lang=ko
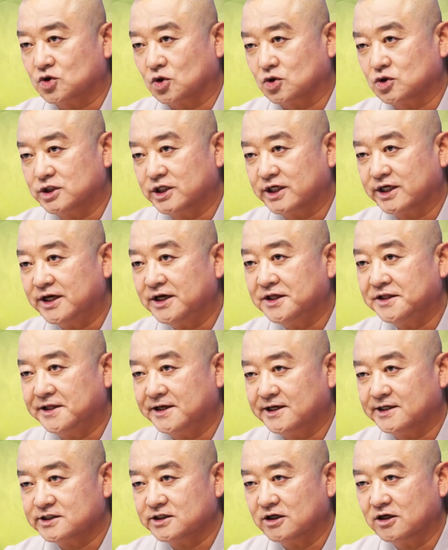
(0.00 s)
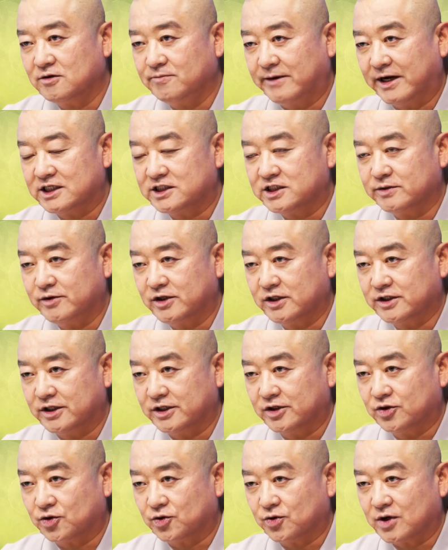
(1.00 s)
존재계에 대해서 말씀을
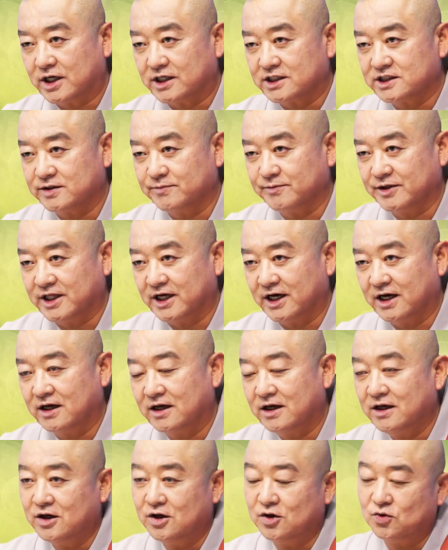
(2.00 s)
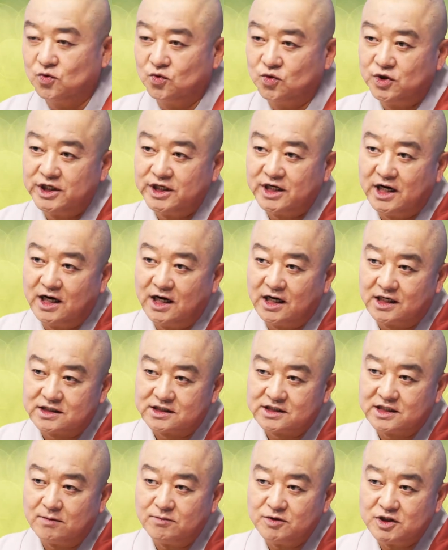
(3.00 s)
드리도록 하겠습니다 우리가
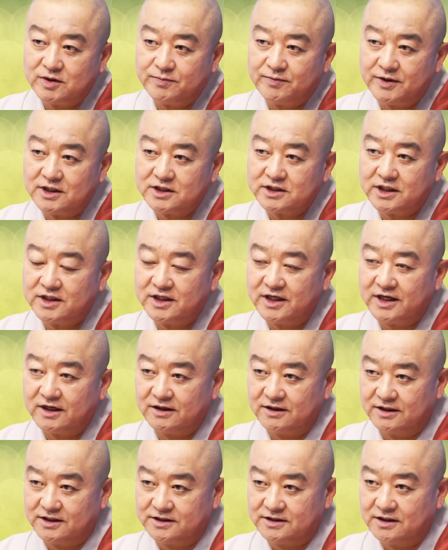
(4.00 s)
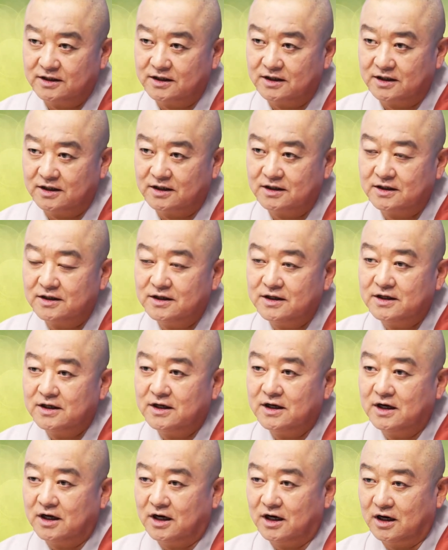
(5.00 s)
31천이라 그래서
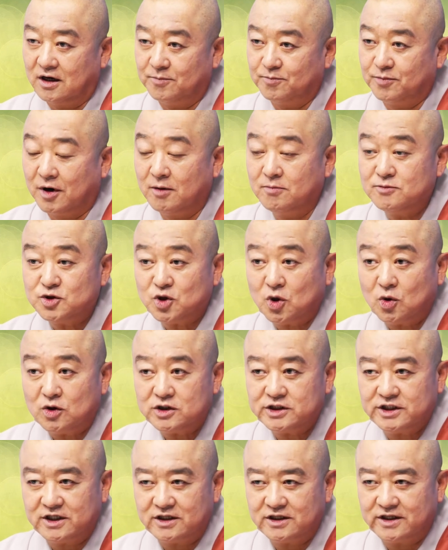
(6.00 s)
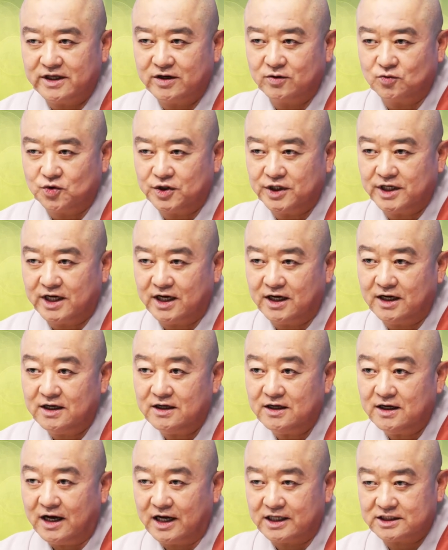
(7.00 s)
어, 범종을 칠 때
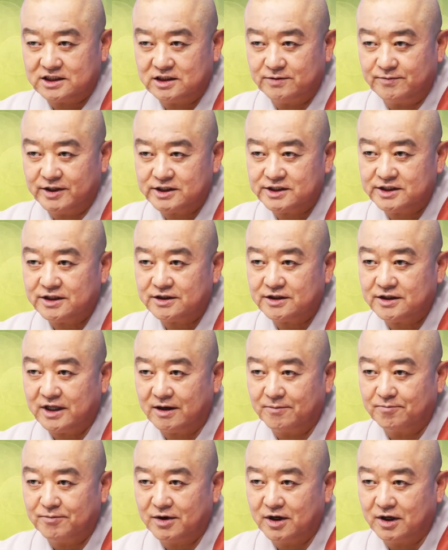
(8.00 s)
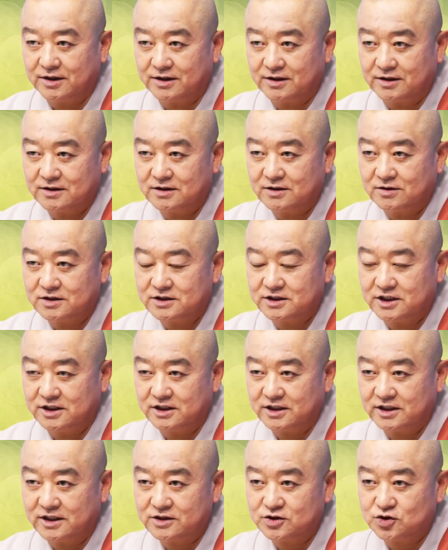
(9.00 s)
우리가 아침에 31번
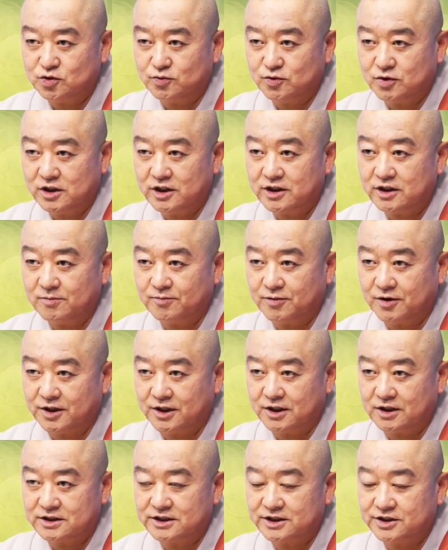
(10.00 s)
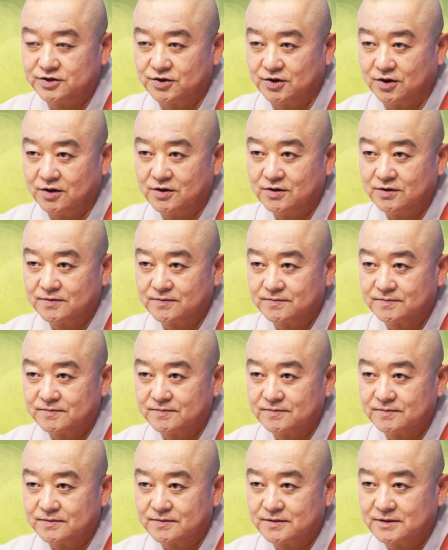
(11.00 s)
저녁에 28번을 치죠
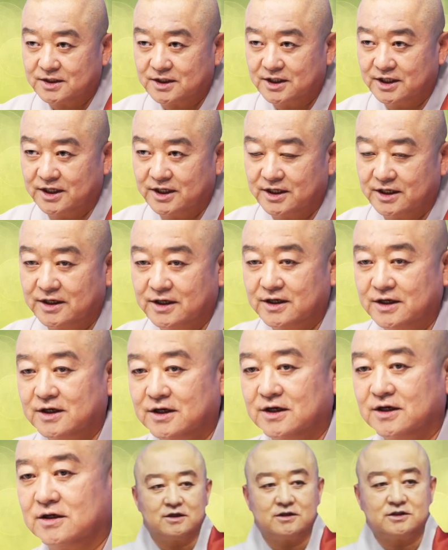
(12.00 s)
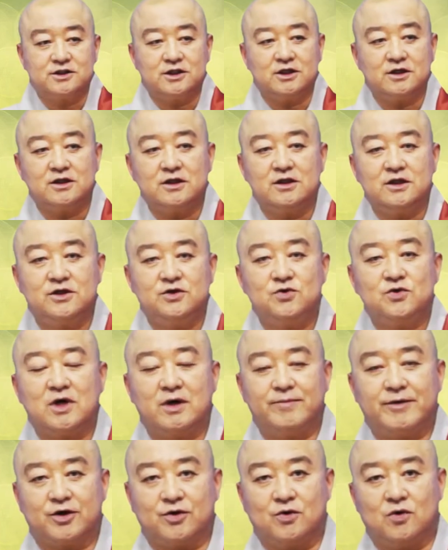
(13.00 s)
예, 그 천은
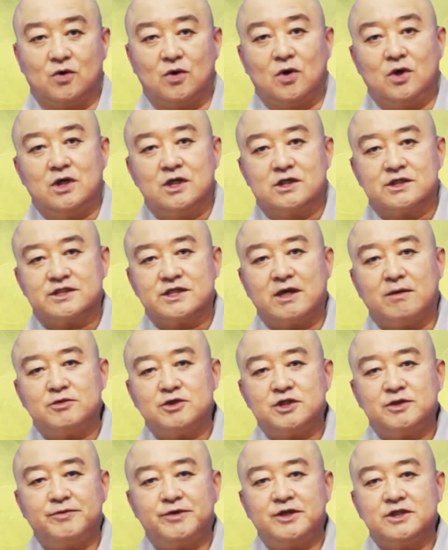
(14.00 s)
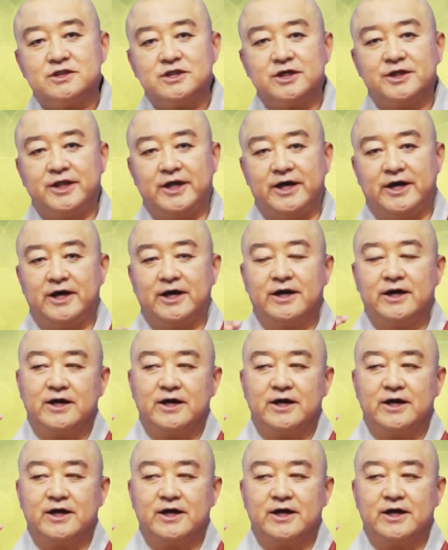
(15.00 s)
이유가 바로 31천에